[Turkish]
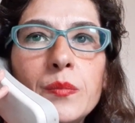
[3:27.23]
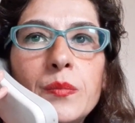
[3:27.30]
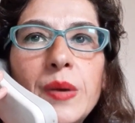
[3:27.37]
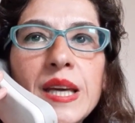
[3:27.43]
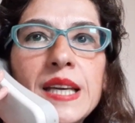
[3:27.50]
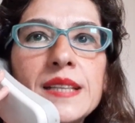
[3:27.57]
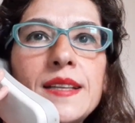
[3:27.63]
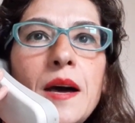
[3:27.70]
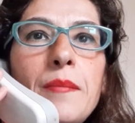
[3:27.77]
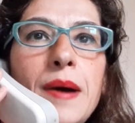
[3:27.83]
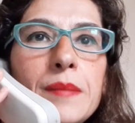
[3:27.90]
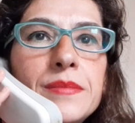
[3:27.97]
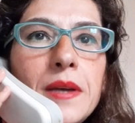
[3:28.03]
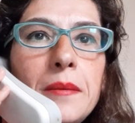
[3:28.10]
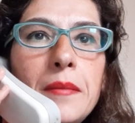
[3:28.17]
Peki
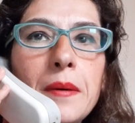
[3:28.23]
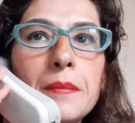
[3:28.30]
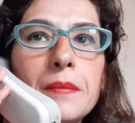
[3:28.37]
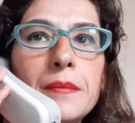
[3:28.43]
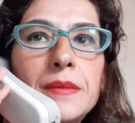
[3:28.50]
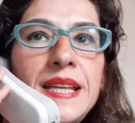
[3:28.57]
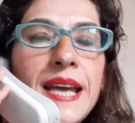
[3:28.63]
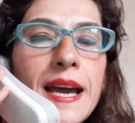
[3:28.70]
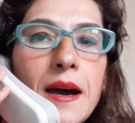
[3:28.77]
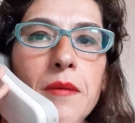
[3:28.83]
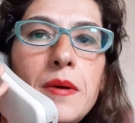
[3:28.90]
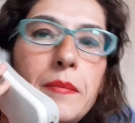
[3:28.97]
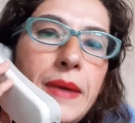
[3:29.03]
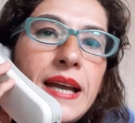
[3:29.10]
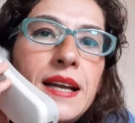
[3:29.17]
tamam tamam. Niye
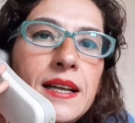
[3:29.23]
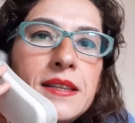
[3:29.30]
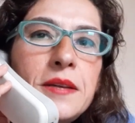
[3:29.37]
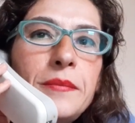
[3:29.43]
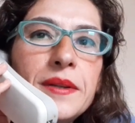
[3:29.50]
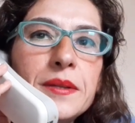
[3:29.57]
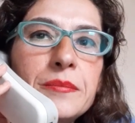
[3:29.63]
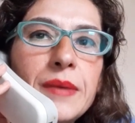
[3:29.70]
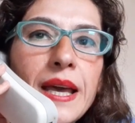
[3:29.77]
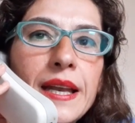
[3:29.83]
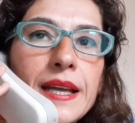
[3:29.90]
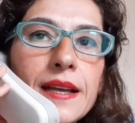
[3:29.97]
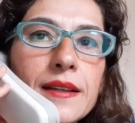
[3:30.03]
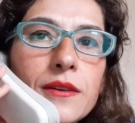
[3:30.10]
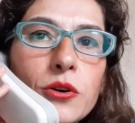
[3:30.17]
ama ben anlamadım
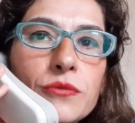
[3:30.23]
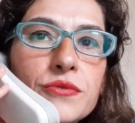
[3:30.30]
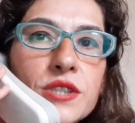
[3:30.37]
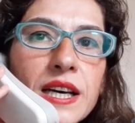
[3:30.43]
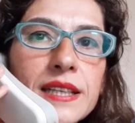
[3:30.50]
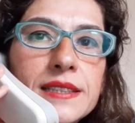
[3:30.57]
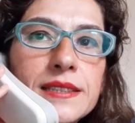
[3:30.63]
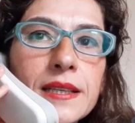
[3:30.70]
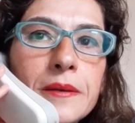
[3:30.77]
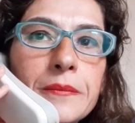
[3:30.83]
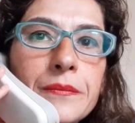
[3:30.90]
gene offside'ı.